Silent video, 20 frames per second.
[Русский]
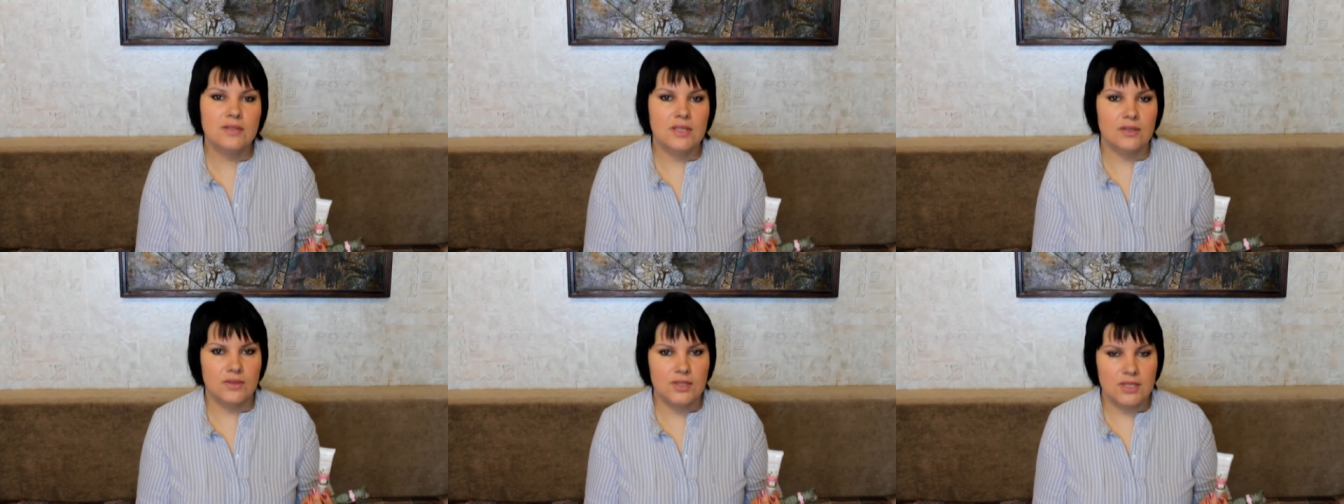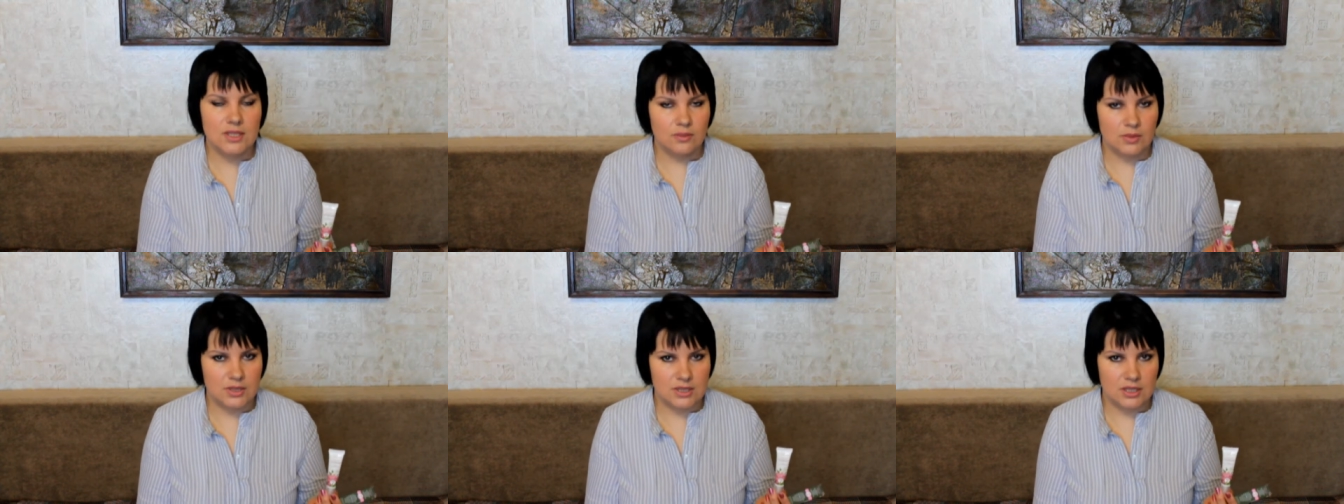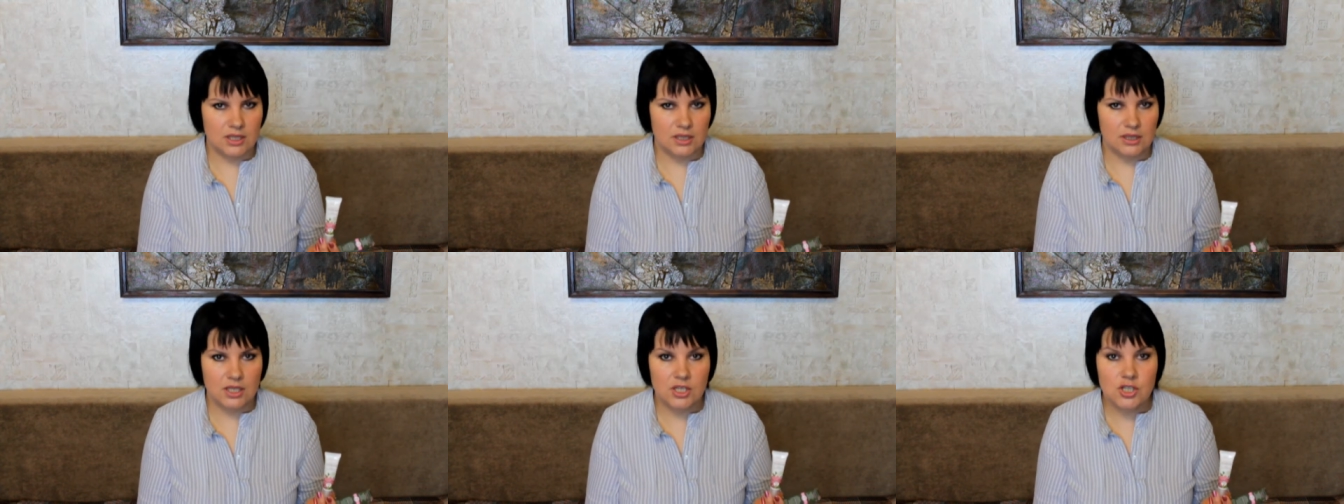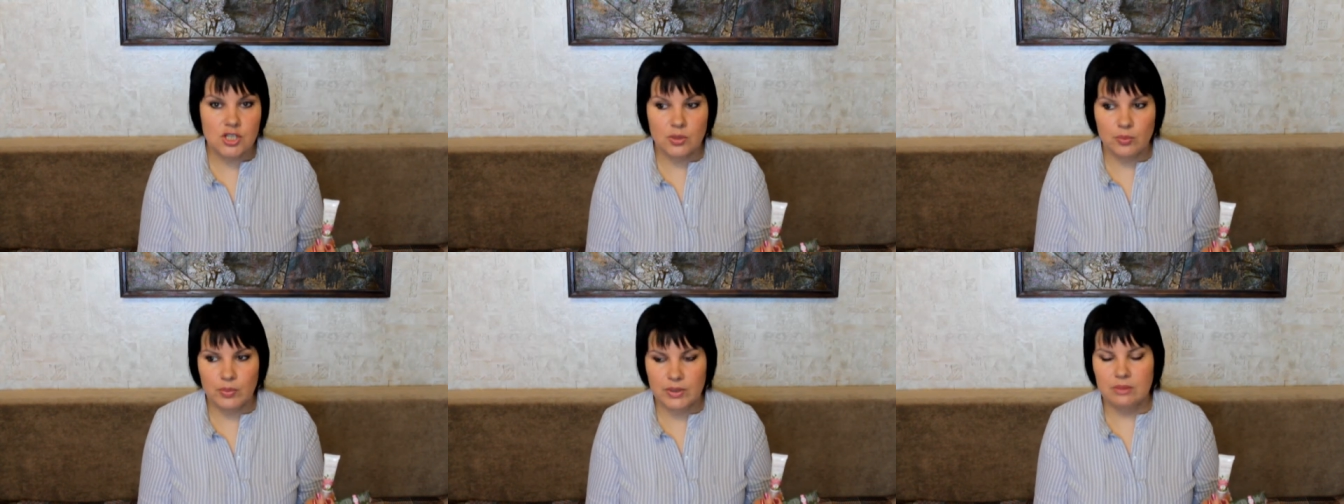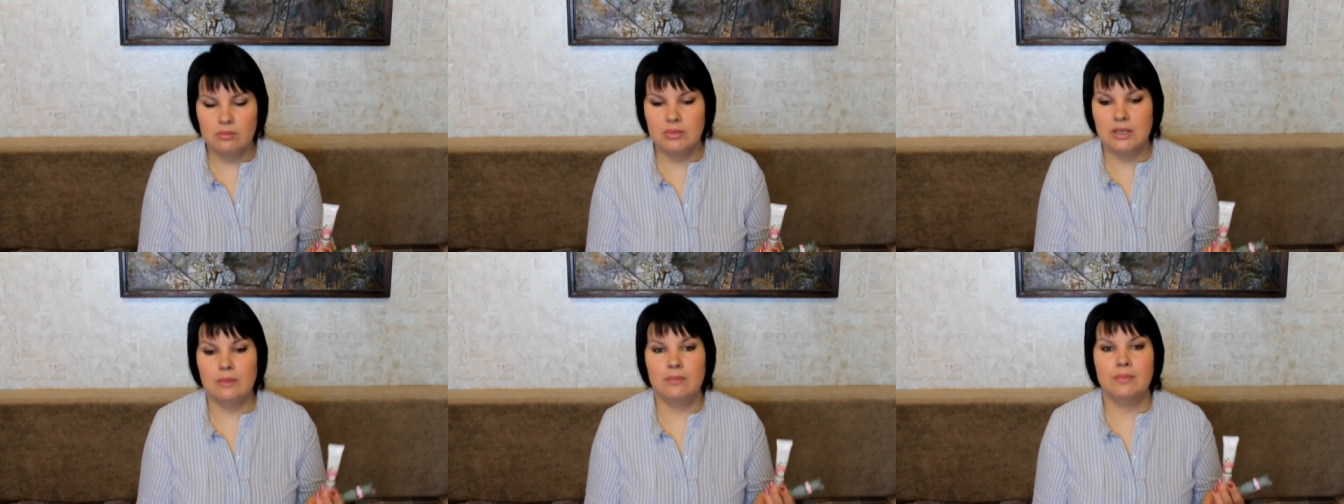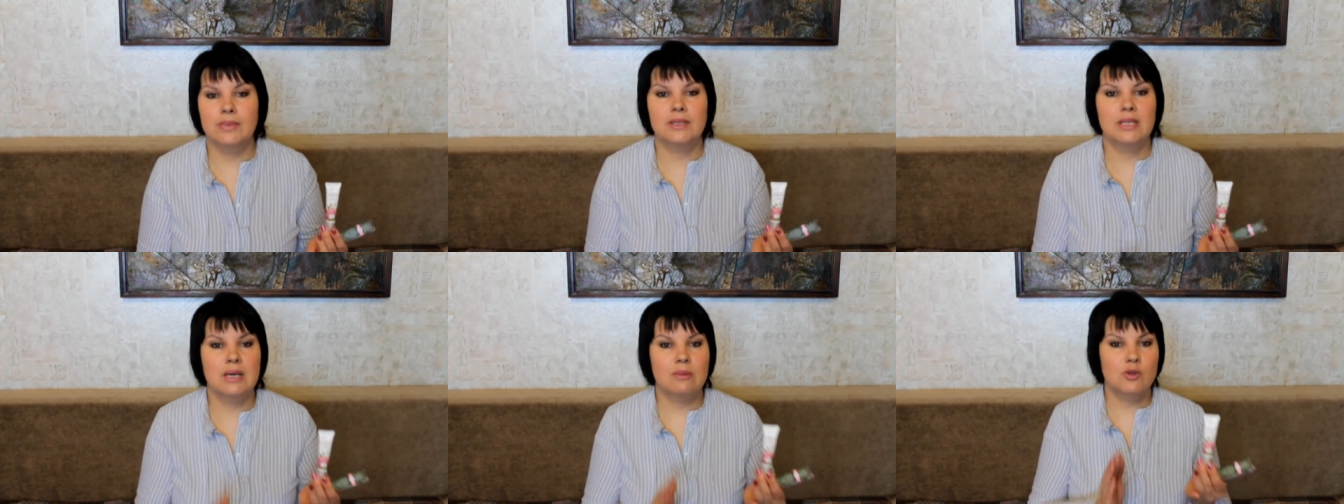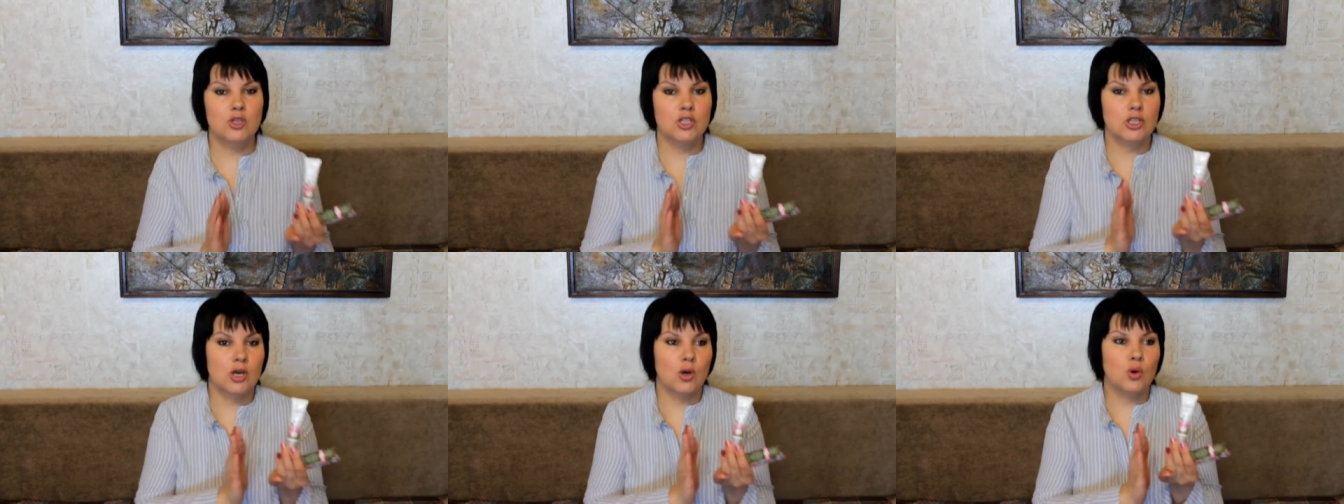в зависимости от наших проблем,
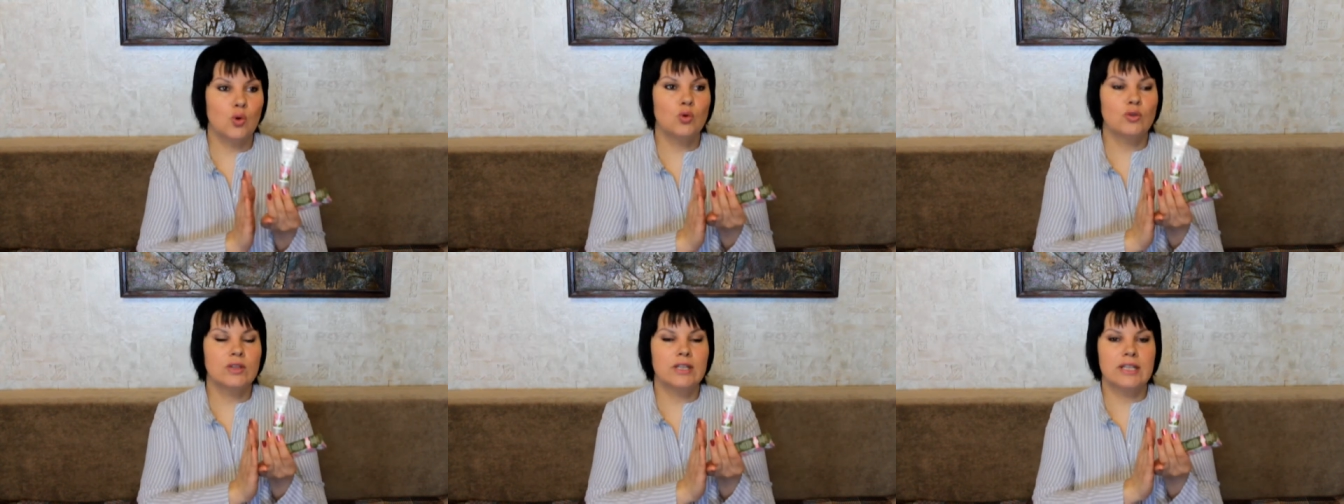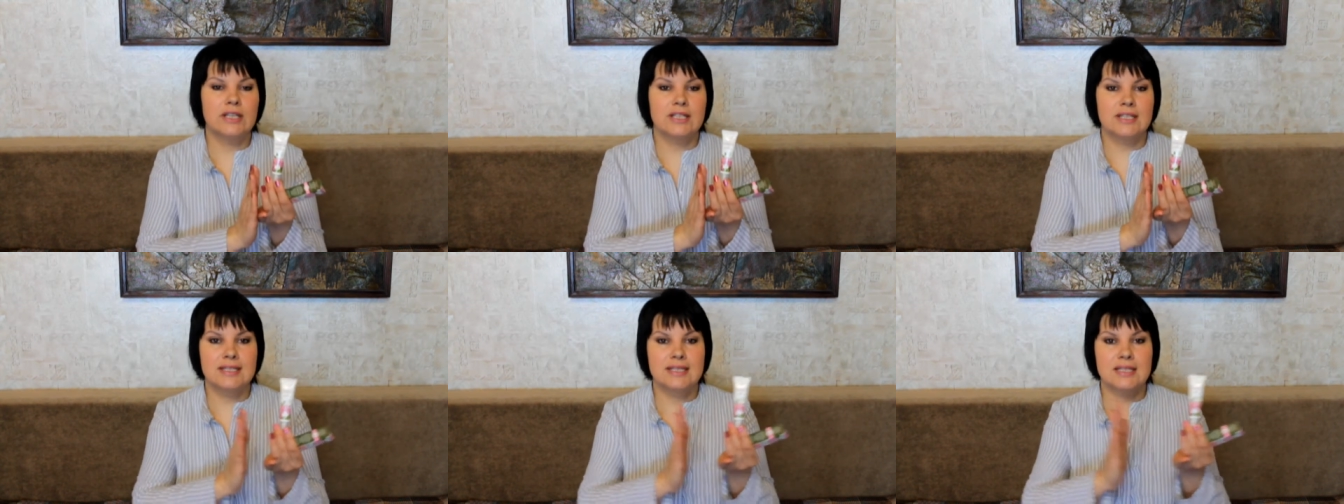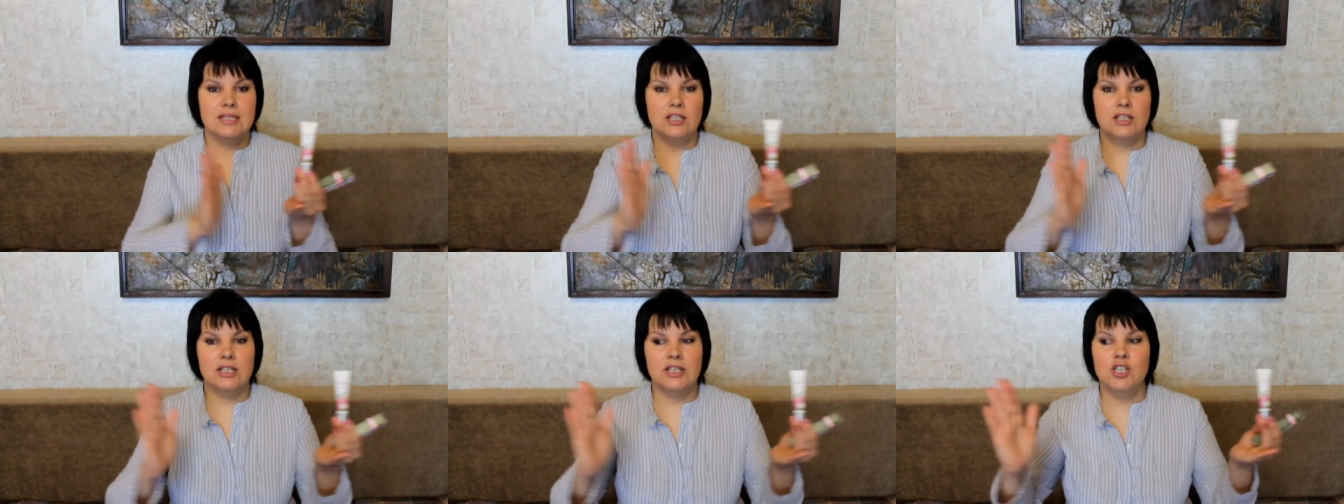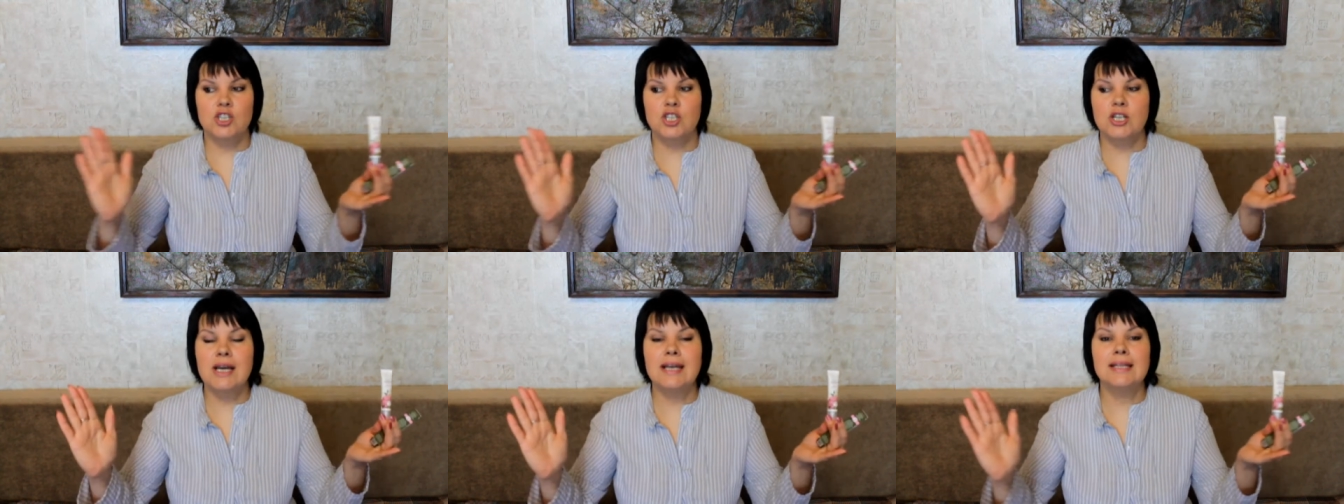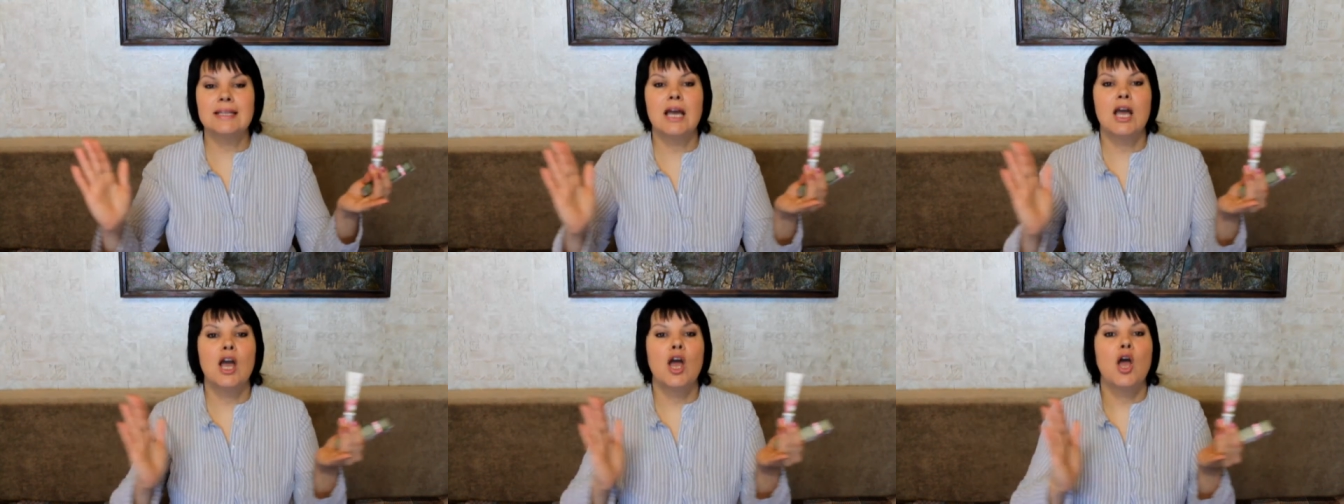потому что он решает